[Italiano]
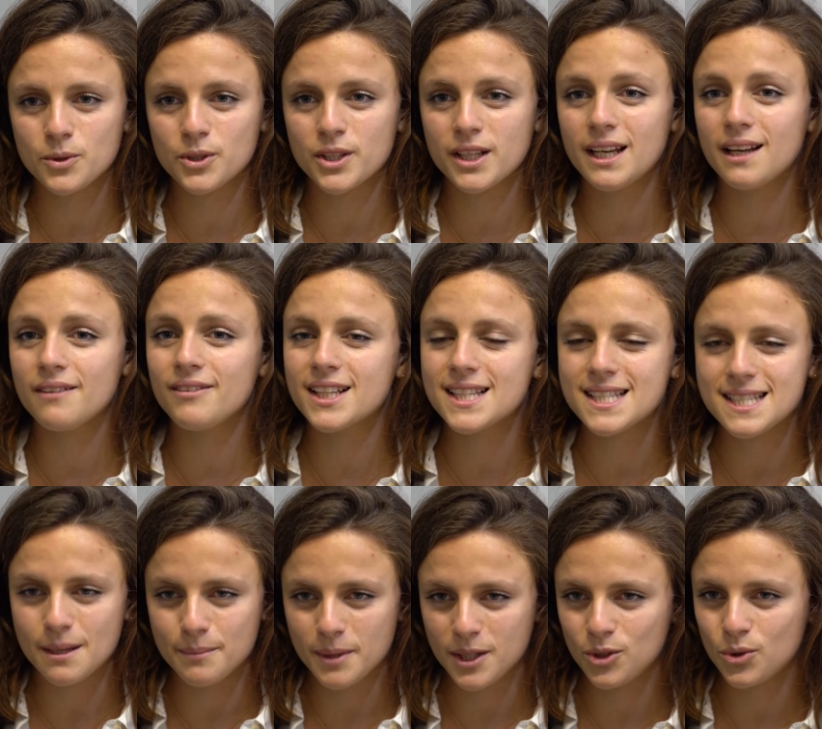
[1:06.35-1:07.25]

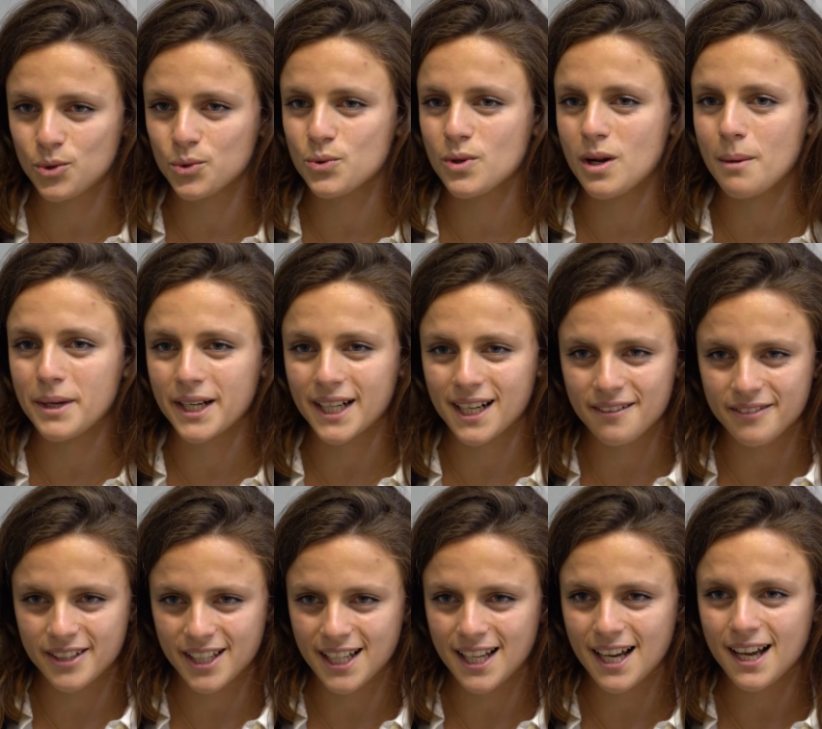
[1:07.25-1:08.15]
dell'avanzamento di una barca
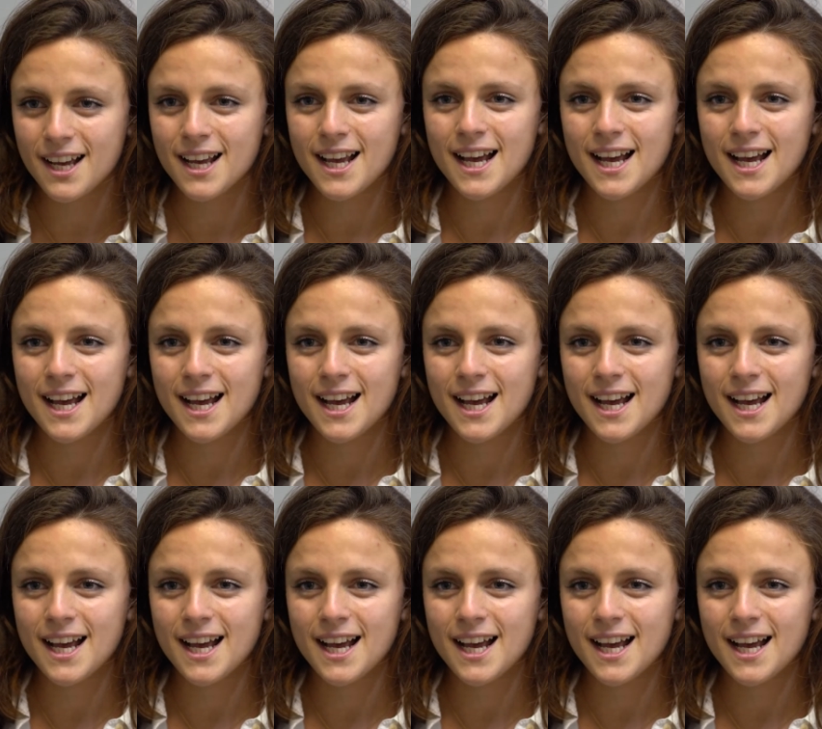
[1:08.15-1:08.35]
vela